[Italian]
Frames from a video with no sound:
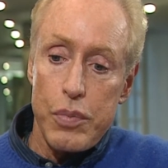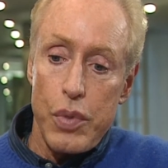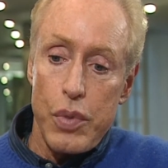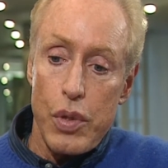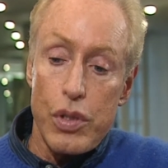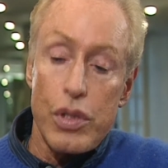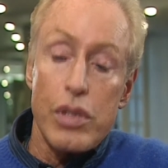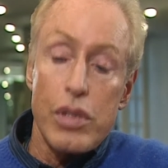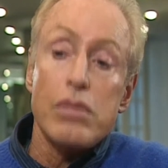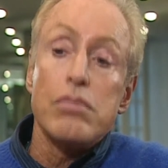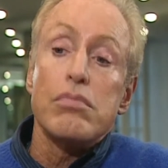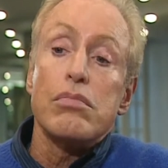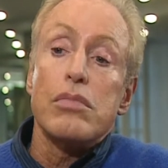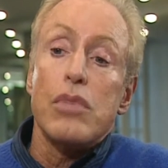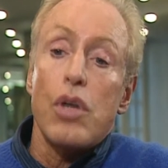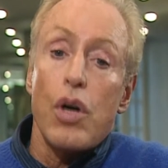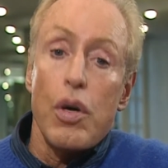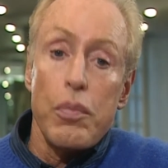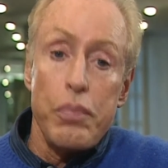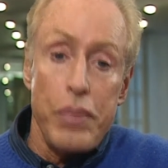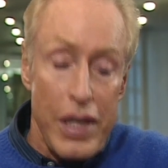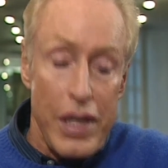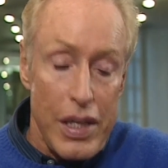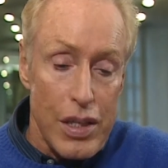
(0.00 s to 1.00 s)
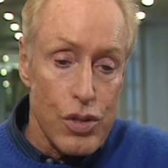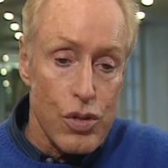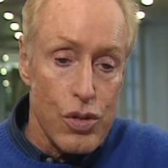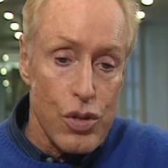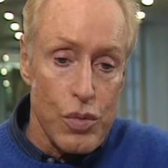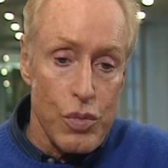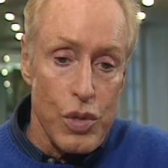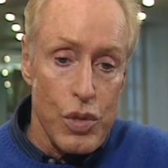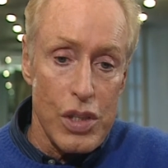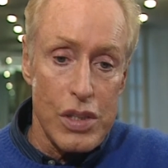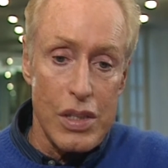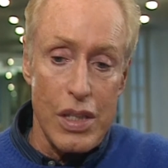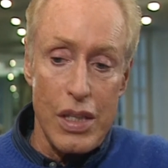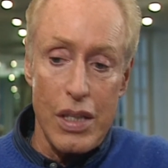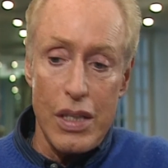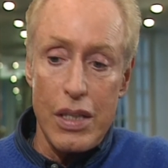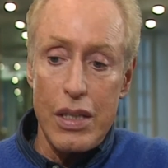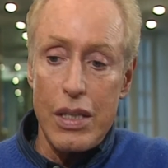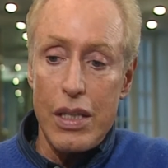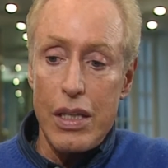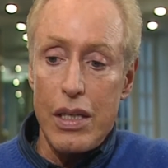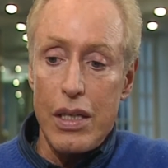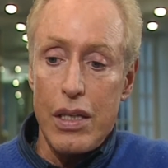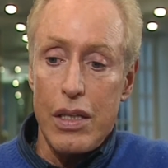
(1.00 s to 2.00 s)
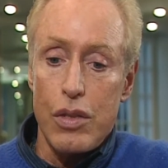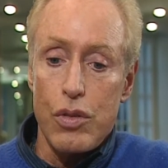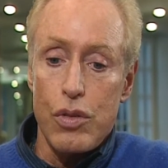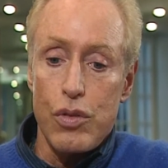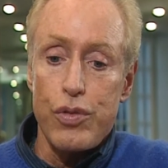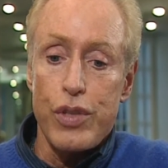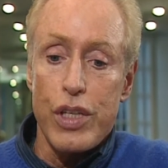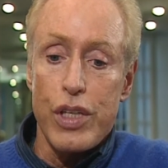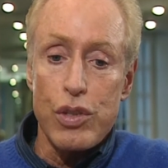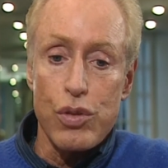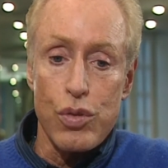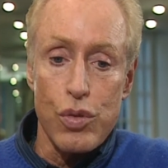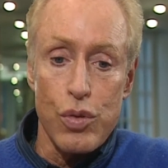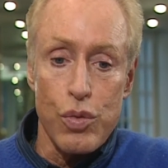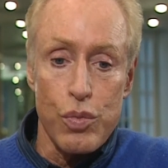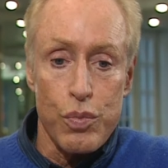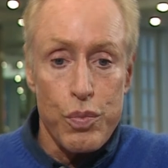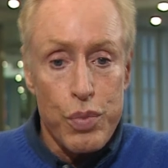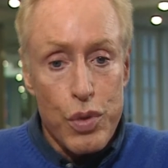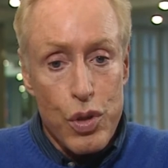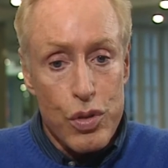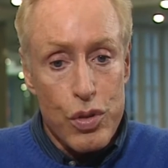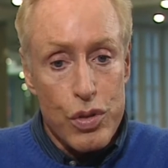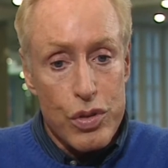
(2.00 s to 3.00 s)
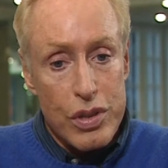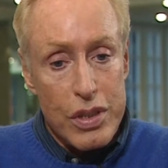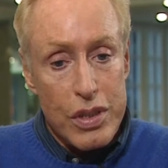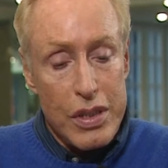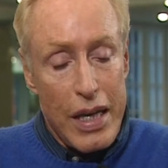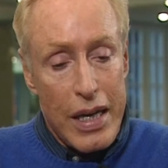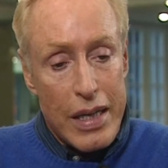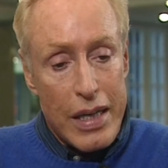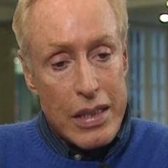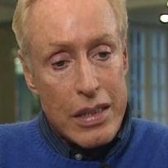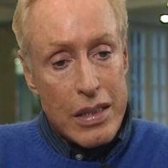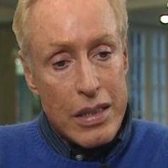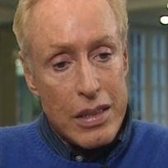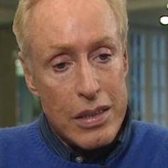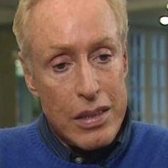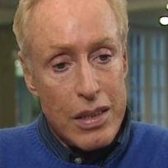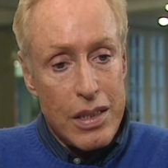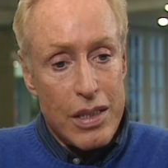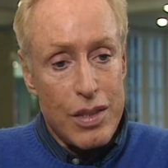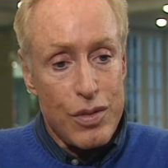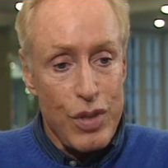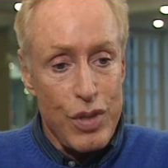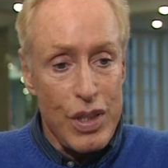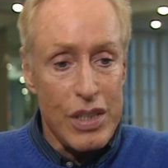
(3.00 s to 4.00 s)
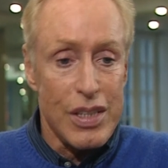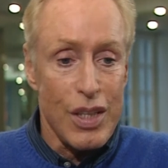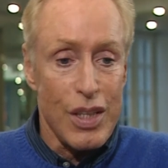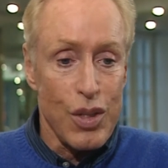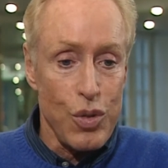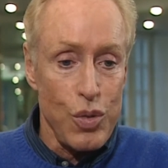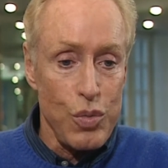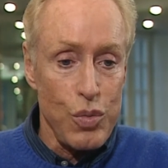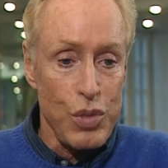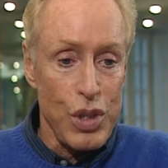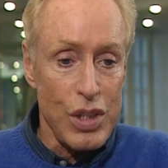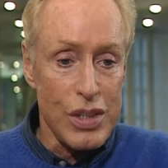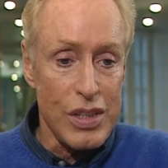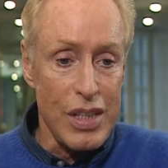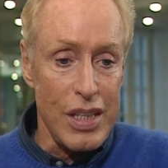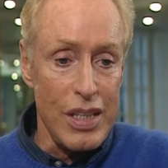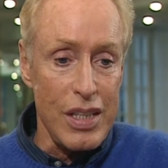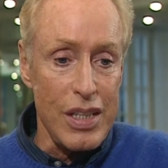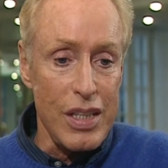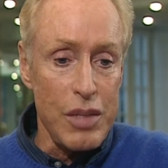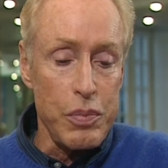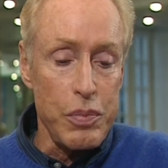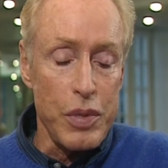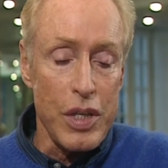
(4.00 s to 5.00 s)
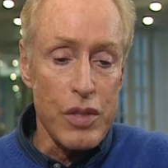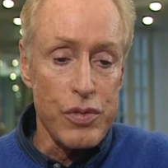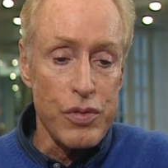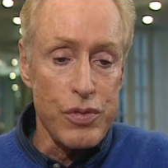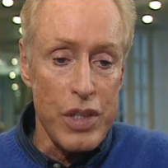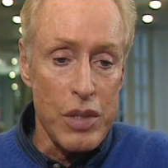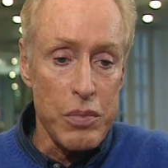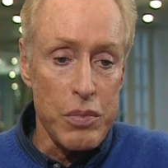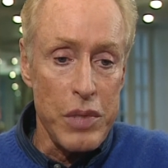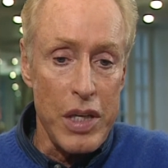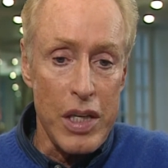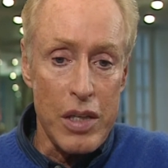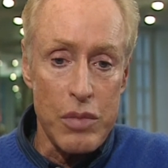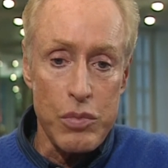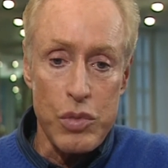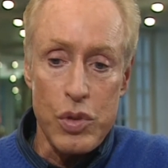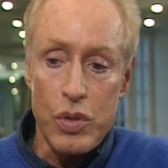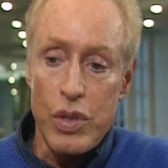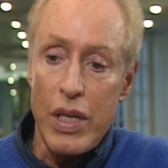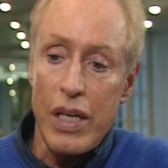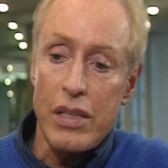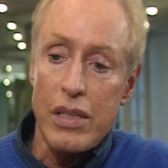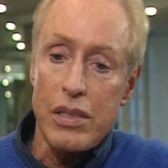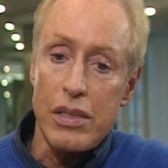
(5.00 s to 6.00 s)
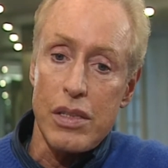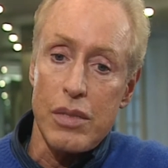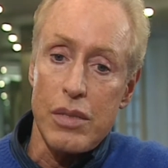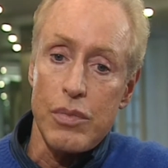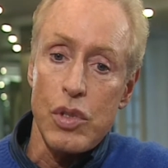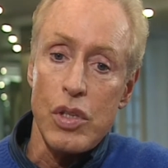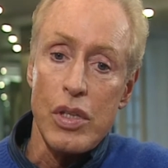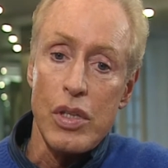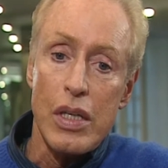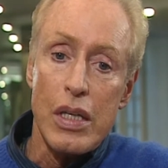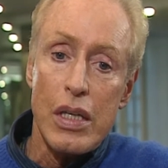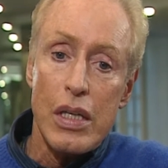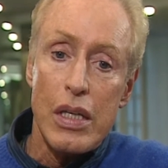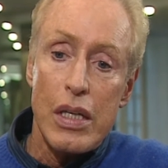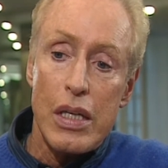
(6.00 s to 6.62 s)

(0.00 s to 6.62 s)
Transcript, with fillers: poi ho aperto il mio atelier, ho fatto un po' anche di gavetta col mio atelier per affermarmi un attimo